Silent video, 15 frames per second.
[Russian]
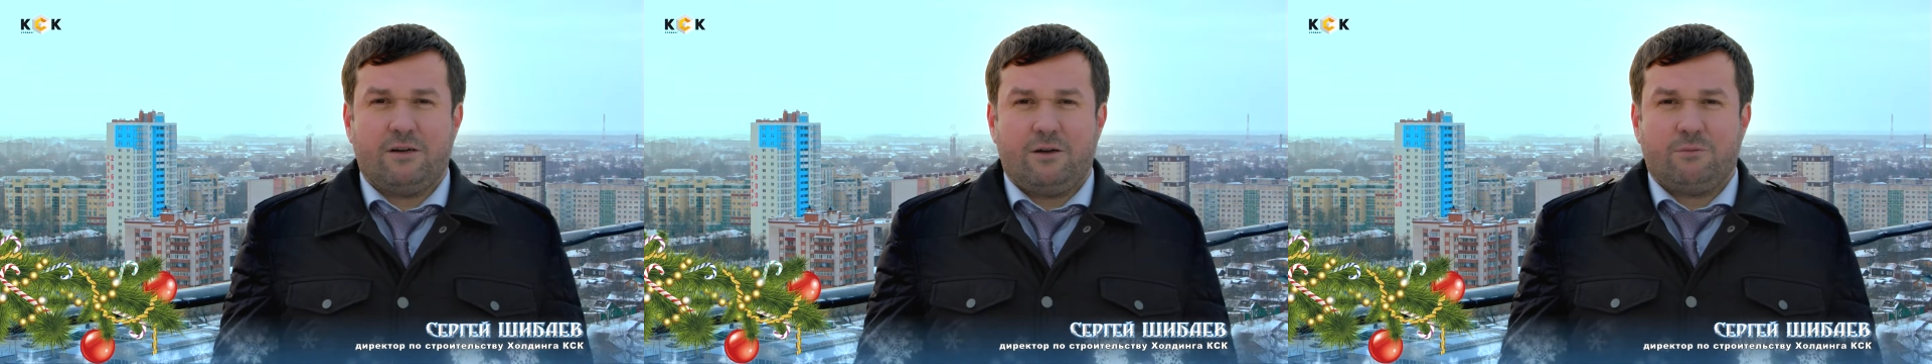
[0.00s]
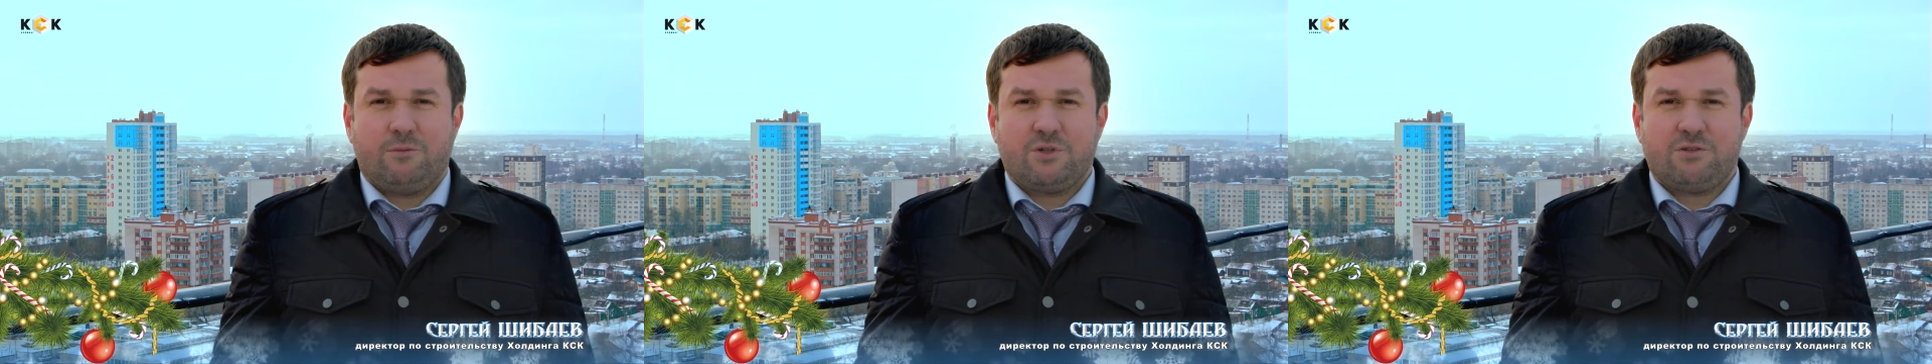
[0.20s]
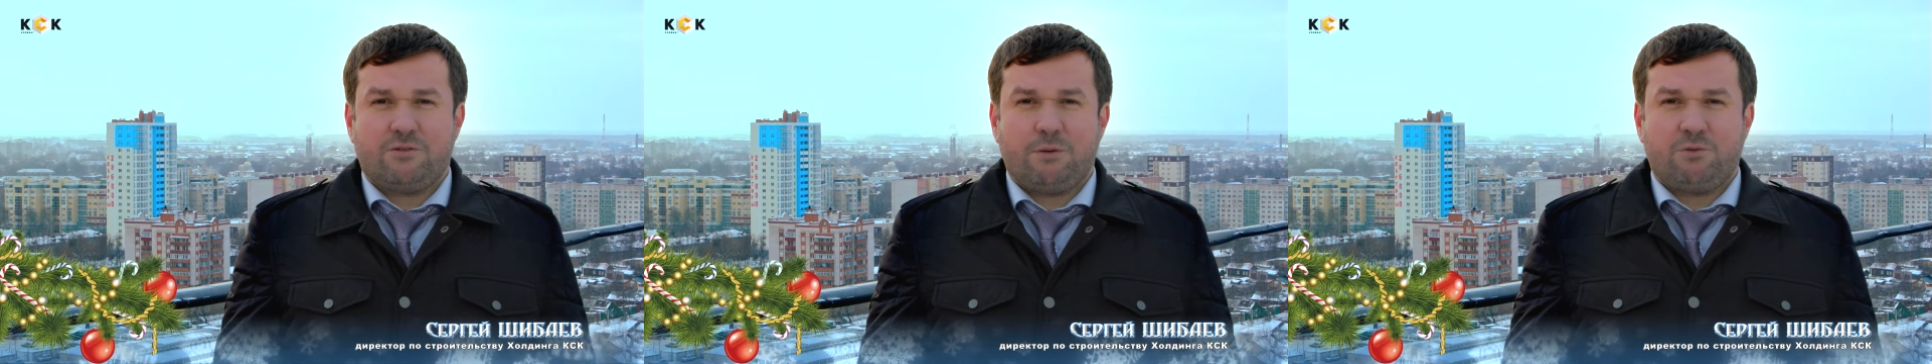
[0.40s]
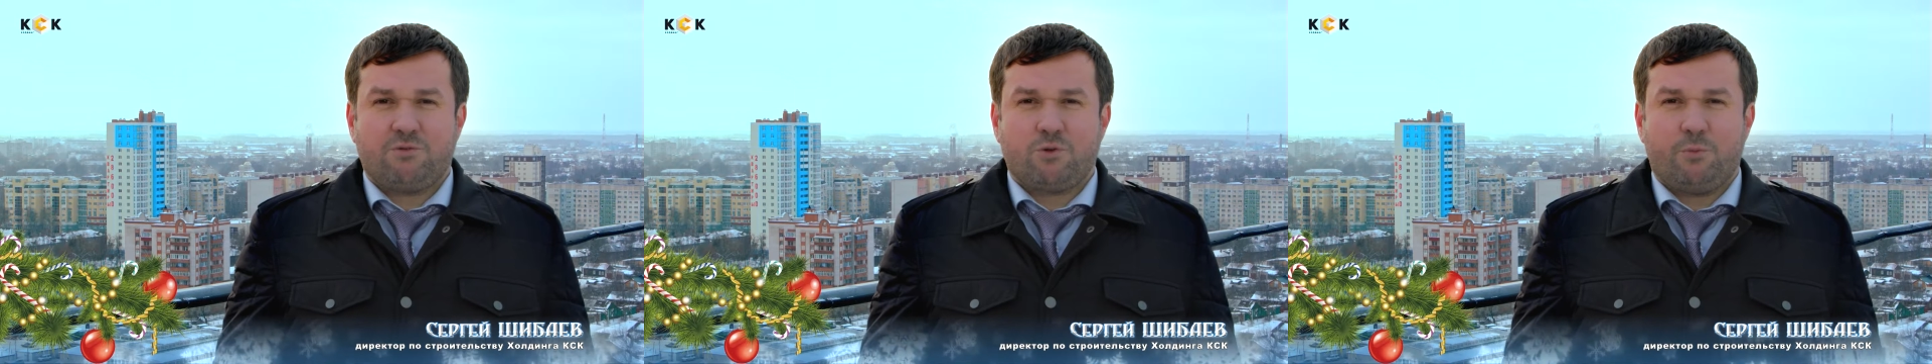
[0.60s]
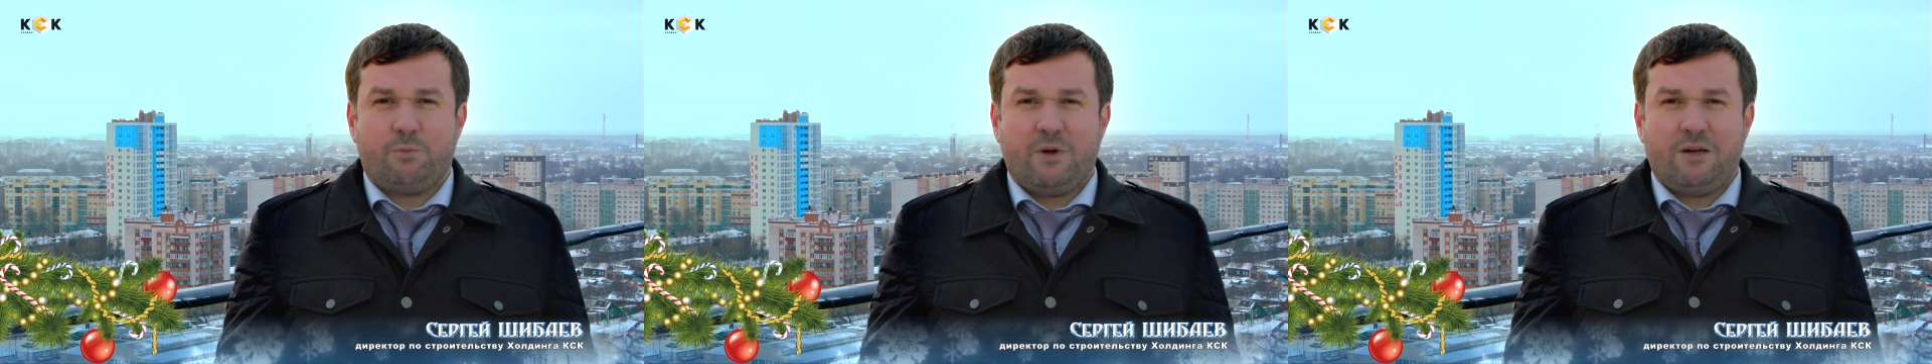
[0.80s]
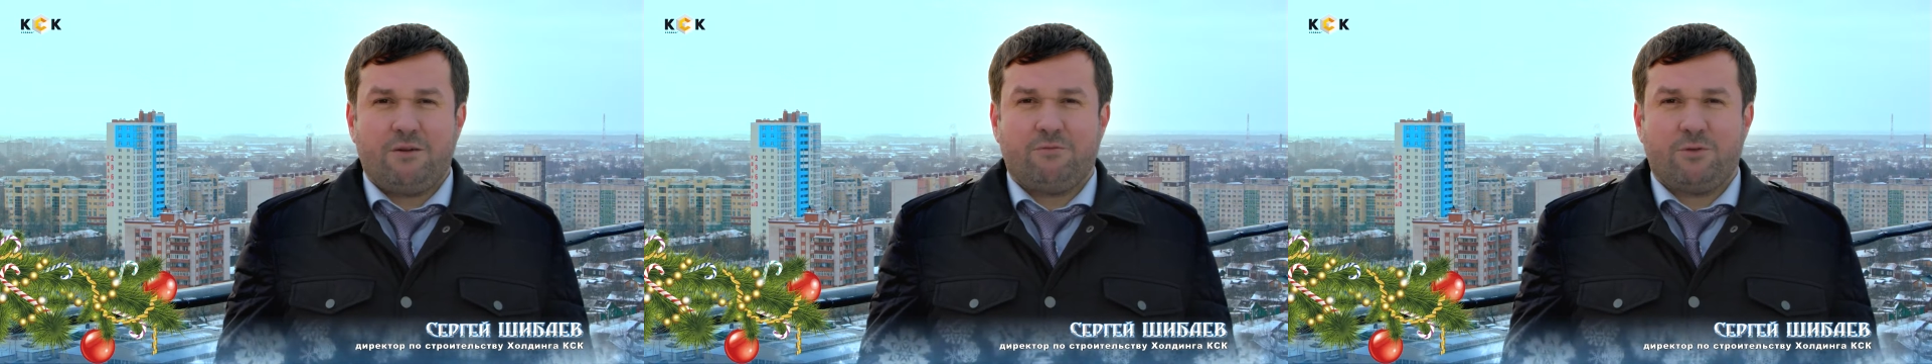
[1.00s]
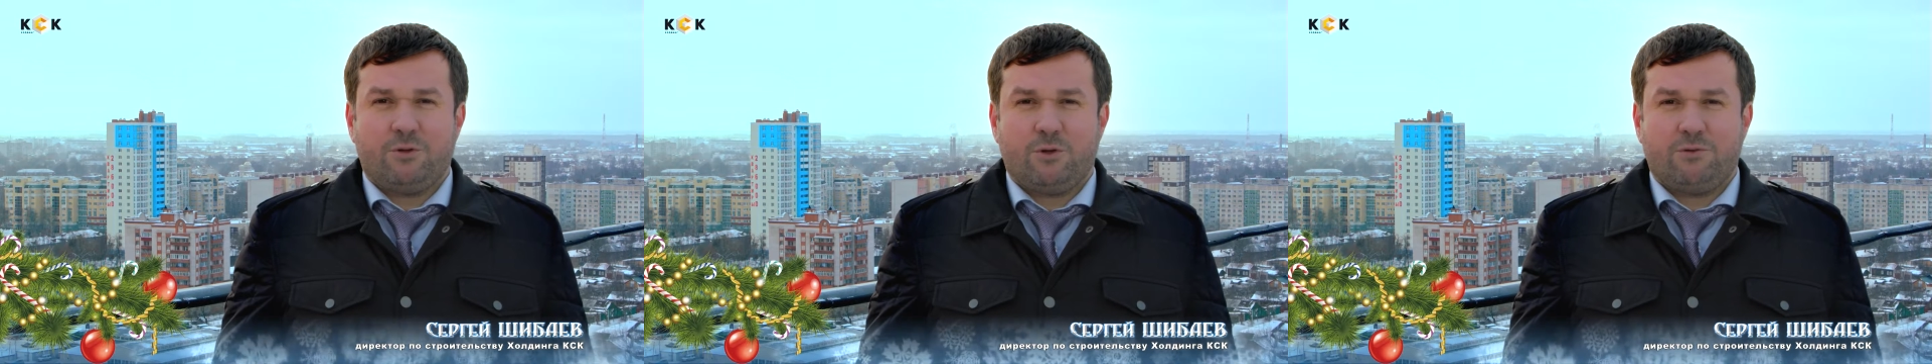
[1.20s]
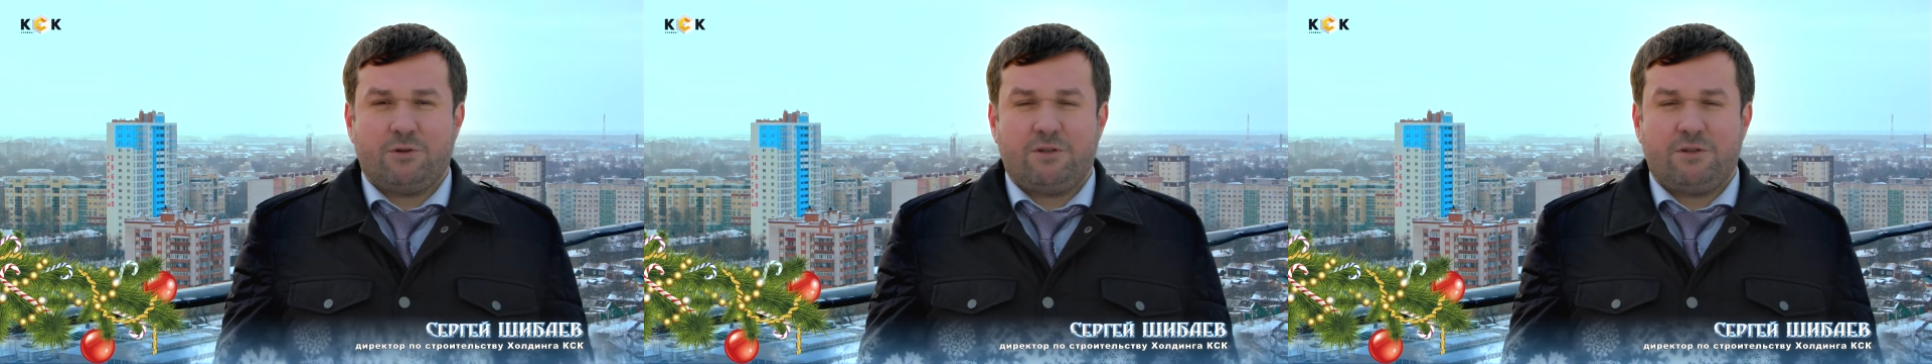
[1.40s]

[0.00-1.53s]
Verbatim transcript: мы с вами вступаем в новый